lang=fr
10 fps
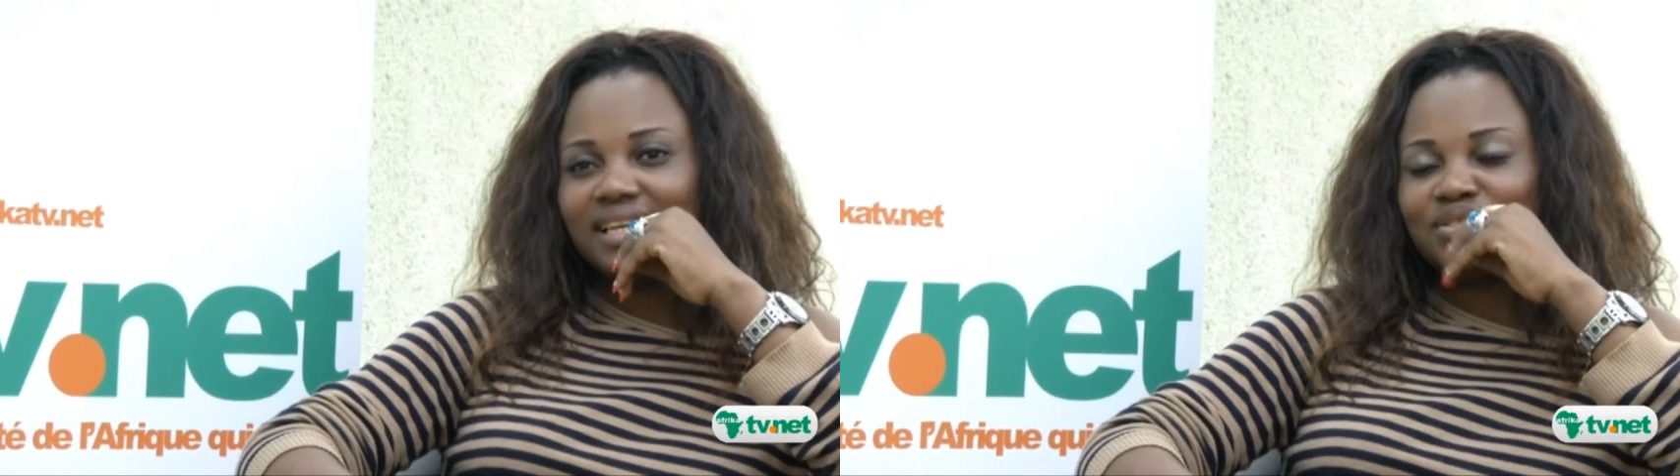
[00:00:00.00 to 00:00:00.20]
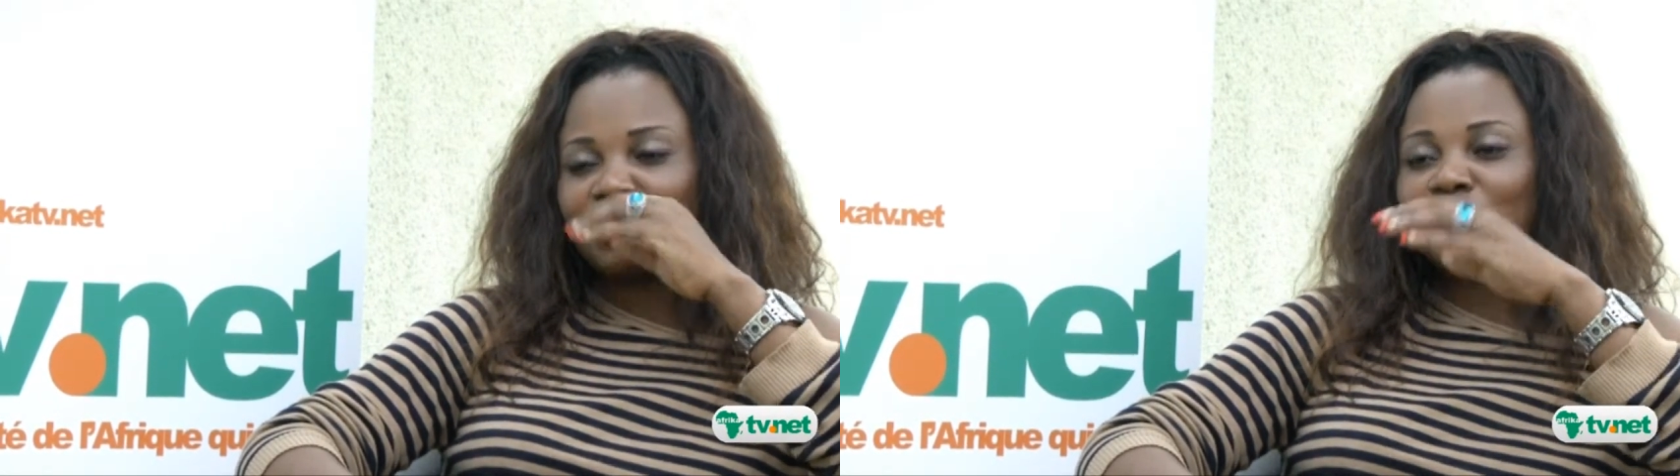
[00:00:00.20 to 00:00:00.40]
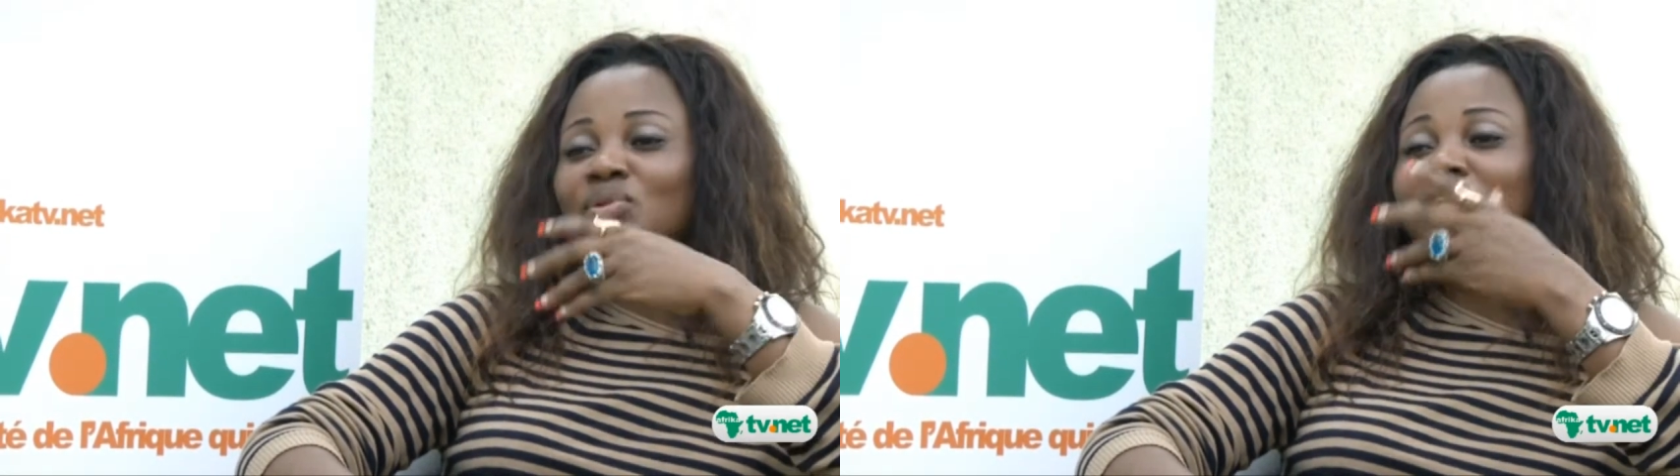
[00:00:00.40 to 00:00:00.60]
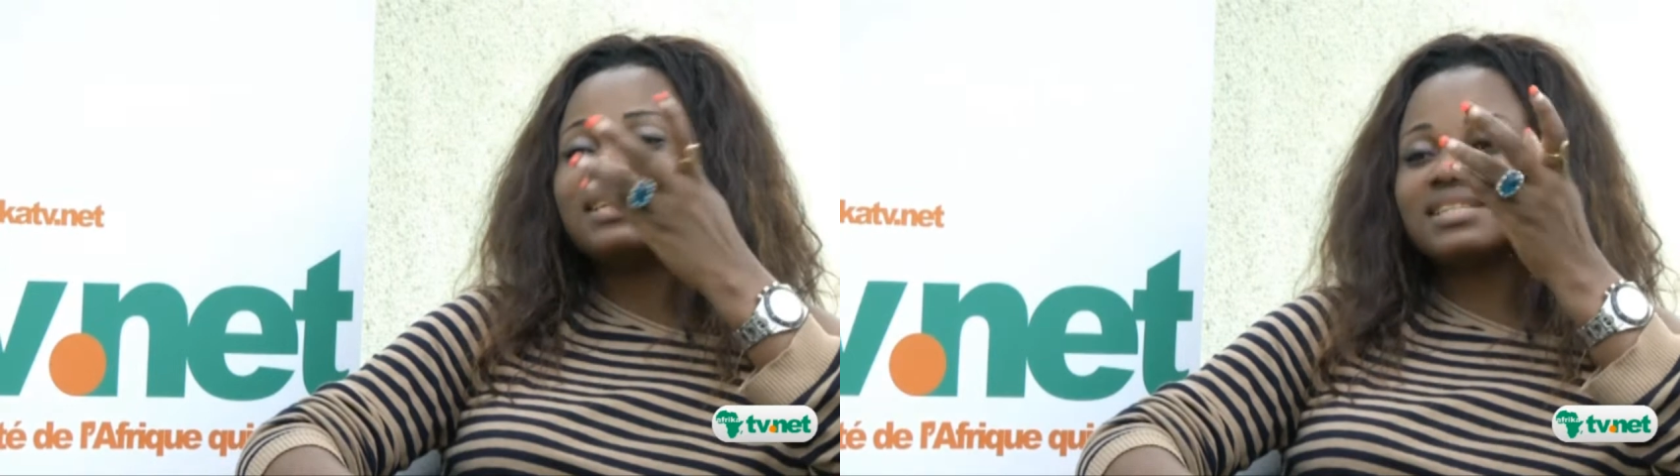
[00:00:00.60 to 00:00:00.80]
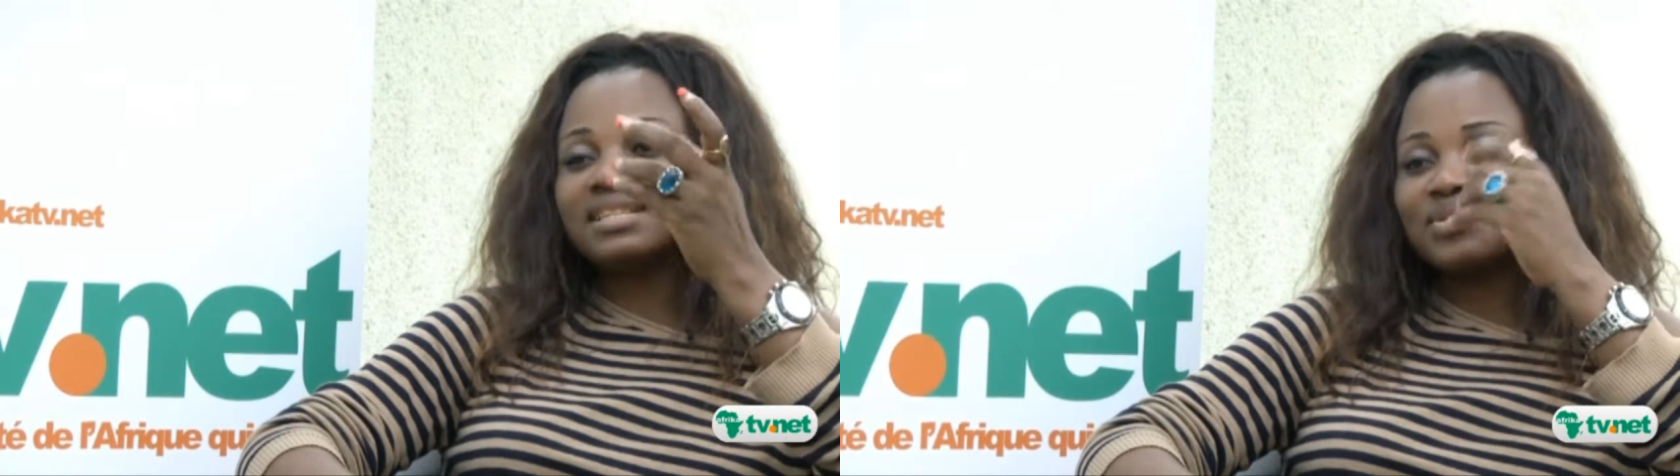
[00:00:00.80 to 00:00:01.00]
tu as ton
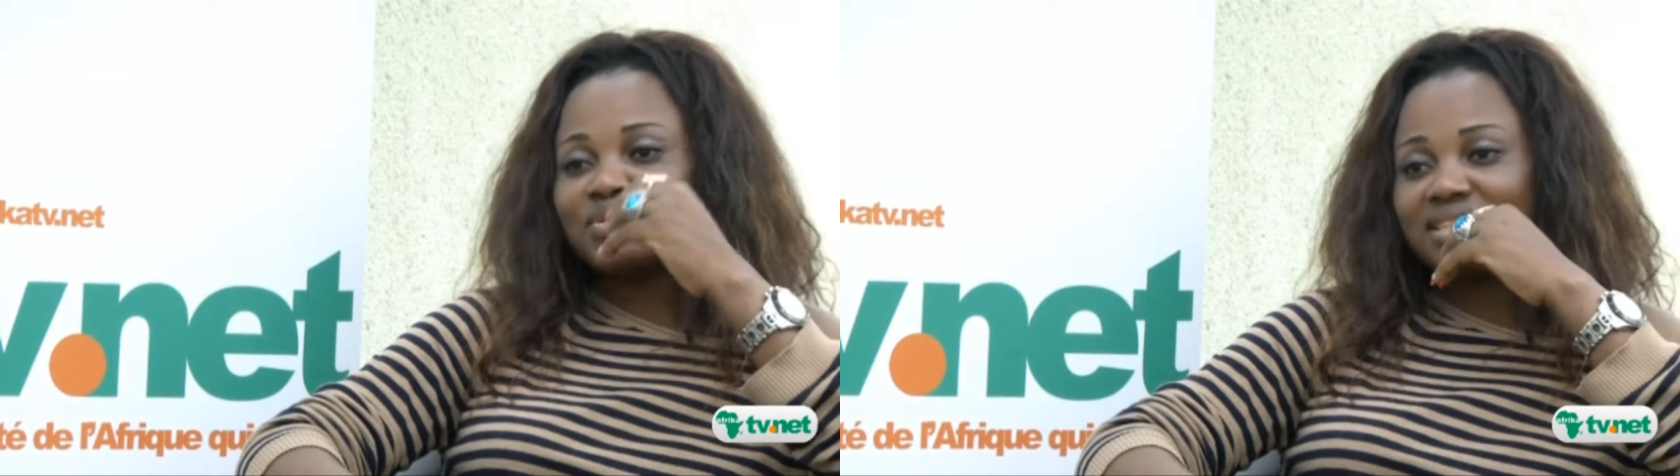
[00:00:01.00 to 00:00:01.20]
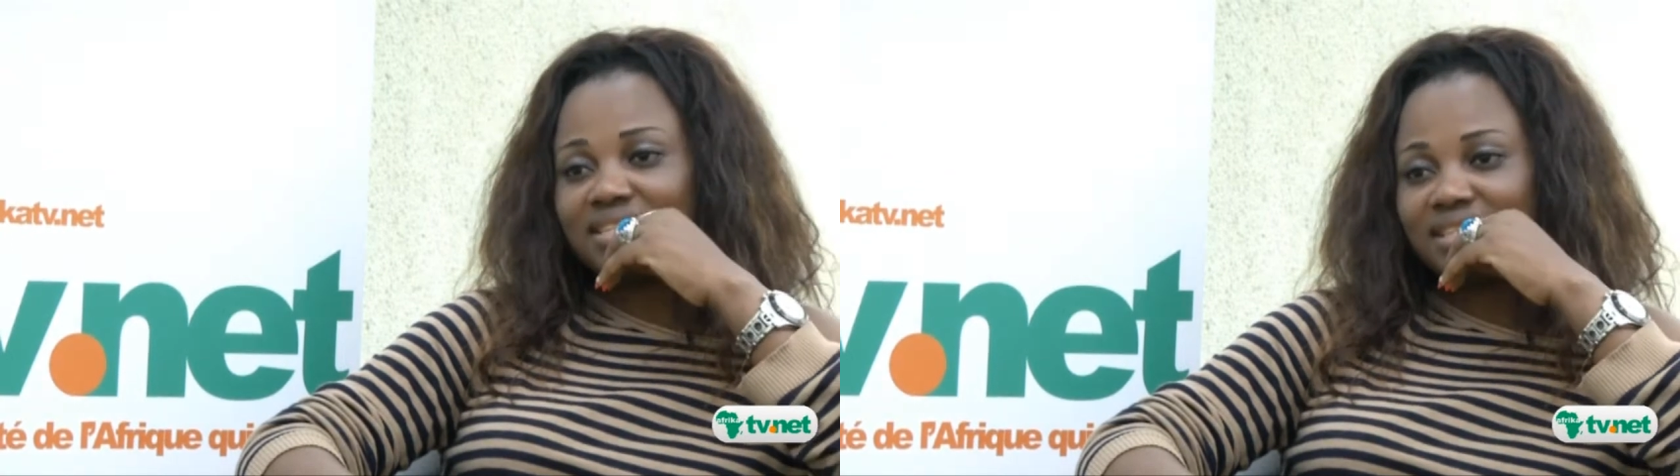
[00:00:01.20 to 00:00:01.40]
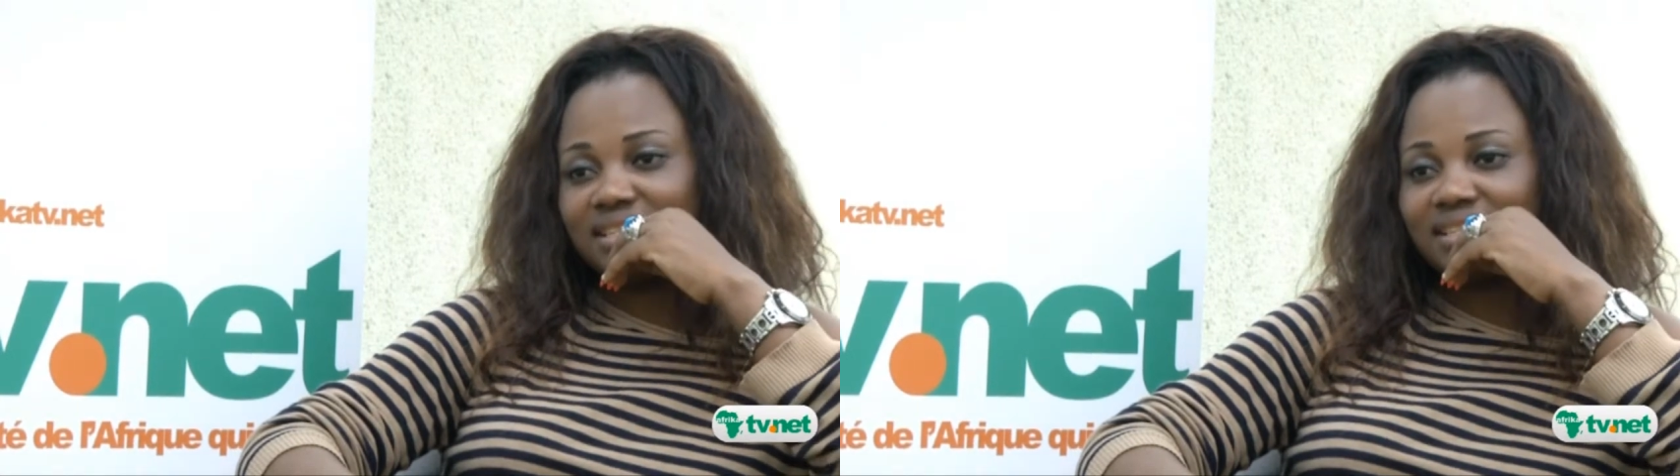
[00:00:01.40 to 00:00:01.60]
destin aussi